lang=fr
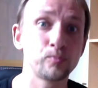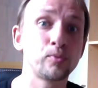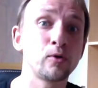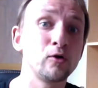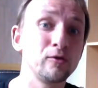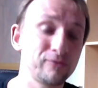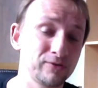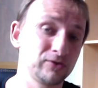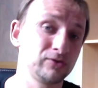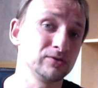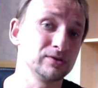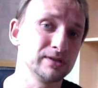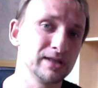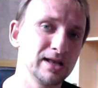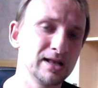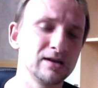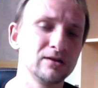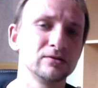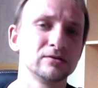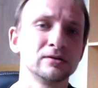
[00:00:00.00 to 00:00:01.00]

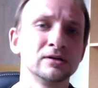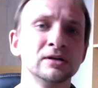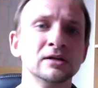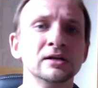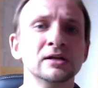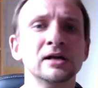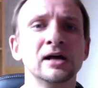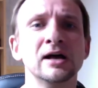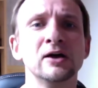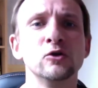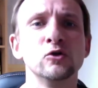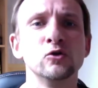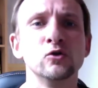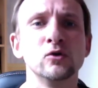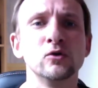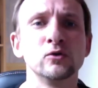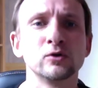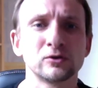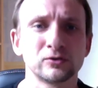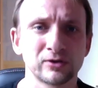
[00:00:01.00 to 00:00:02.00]
professionnel,
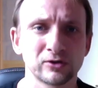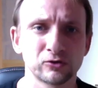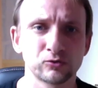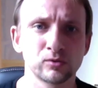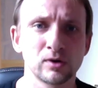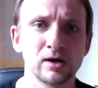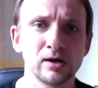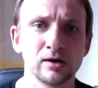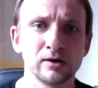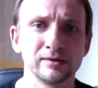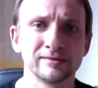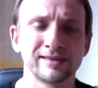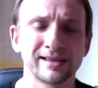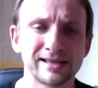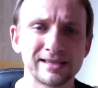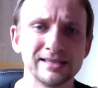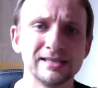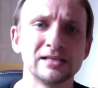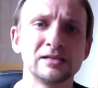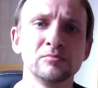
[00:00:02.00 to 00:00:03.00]
euh, que ce soit
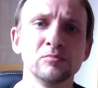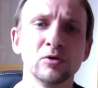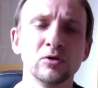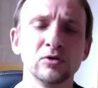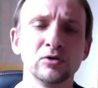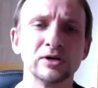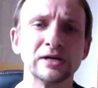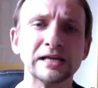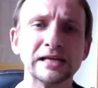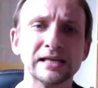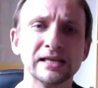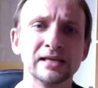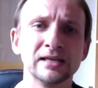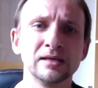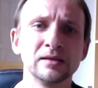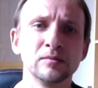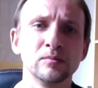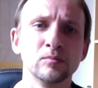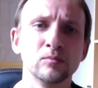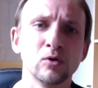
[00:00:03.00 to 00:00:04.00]
techniquement
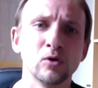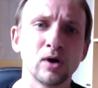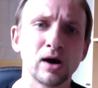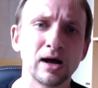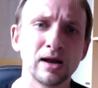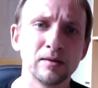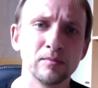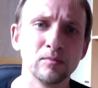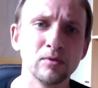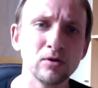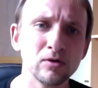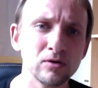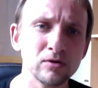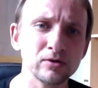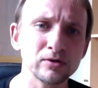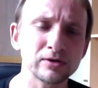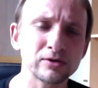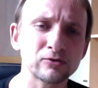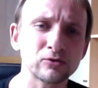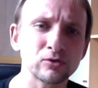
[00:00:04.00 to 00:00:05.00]
et
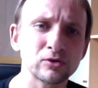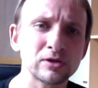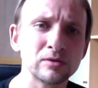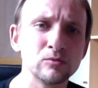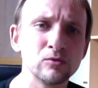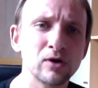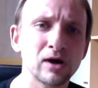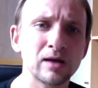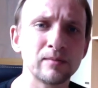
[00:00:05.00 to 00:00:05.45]
moralement, et ce qui me